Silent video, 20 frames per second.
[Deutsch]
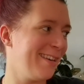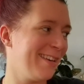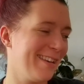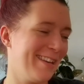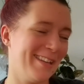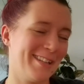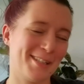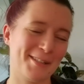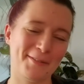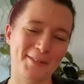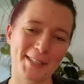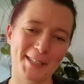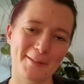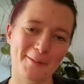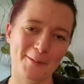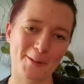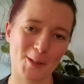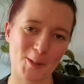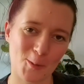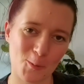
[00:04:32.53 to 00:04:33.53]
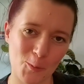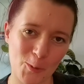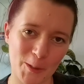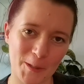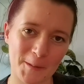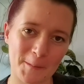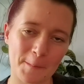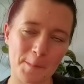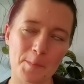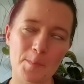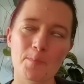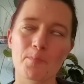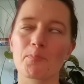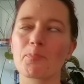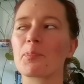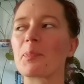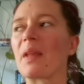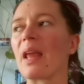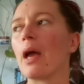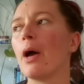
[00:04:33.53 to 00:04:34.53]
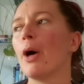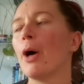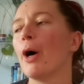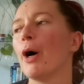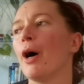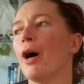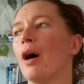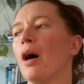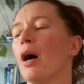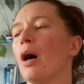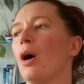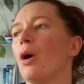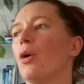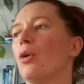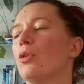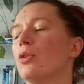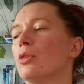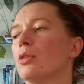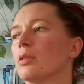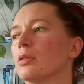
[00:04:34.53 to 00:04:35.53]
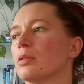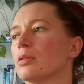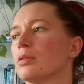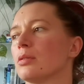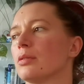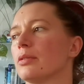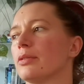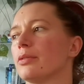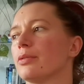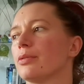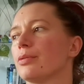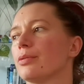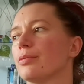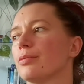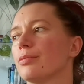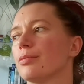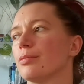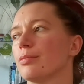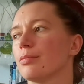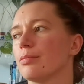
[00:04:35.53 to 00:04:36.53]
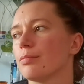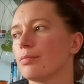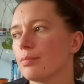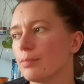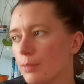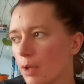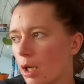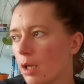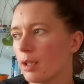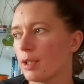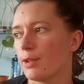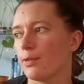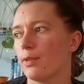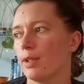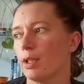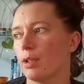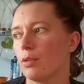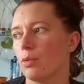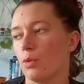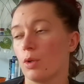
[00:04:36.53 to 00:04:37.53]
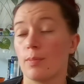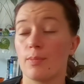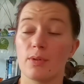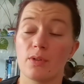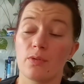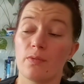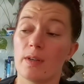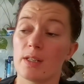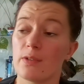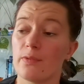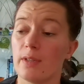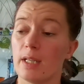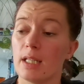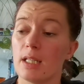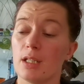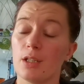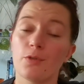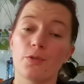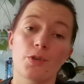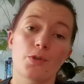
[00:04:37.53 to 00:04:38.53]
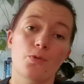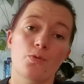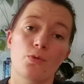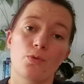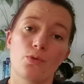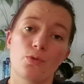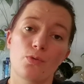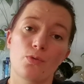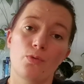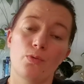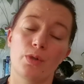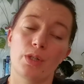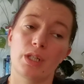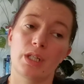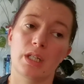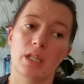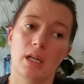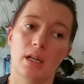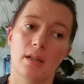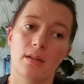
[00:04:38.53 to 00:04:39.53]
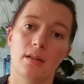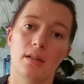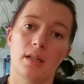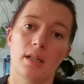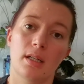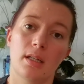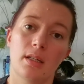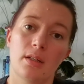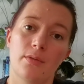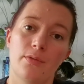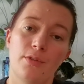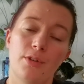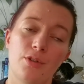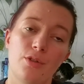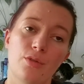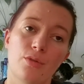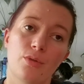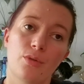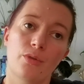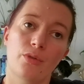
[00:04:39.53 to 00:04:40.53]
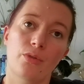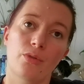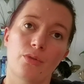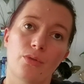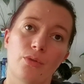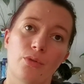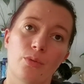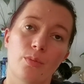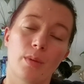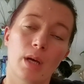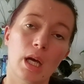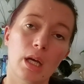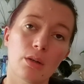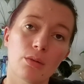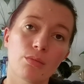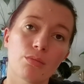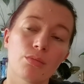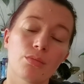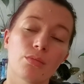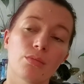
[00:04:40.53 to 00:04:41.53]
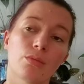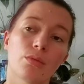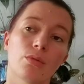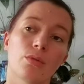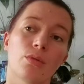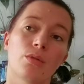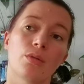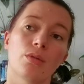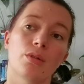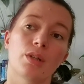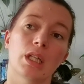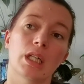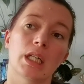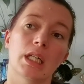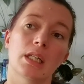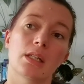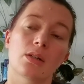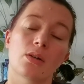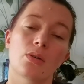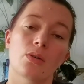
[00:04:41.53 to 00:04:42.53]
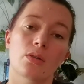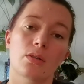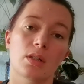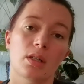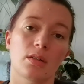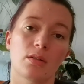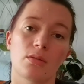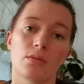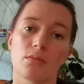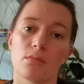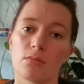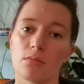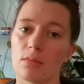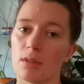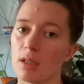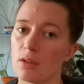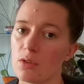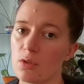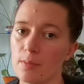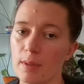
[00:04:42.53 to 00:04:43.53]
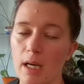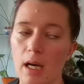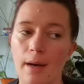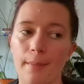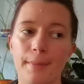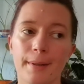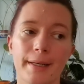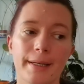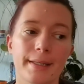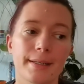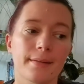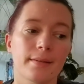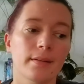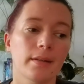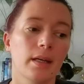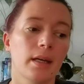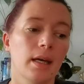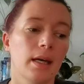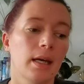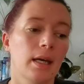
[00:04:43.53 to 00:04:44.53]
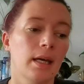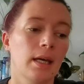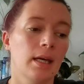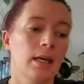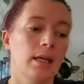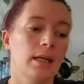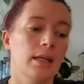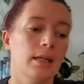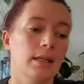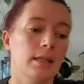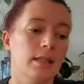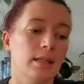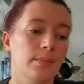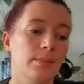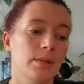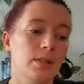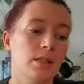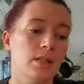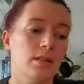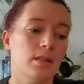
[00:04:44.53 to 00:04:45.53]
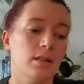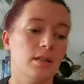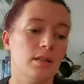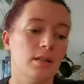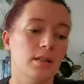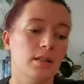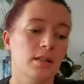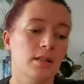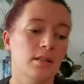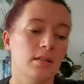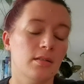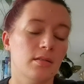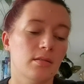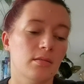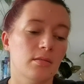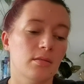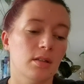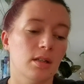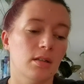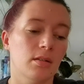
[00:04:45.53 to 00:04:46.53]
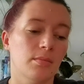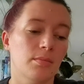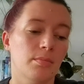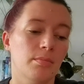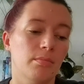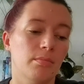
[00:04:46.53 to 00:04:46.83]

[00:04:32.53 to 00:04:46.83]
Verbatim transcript: jetzt wieder versuchen. Und ja, ich werde, oder beziehungsweise werde ich versuchen, so gut ich kann, halt Videos zu machen und halt auch dann ja zu bearbeiten, äh, damit die dann halt äh, ja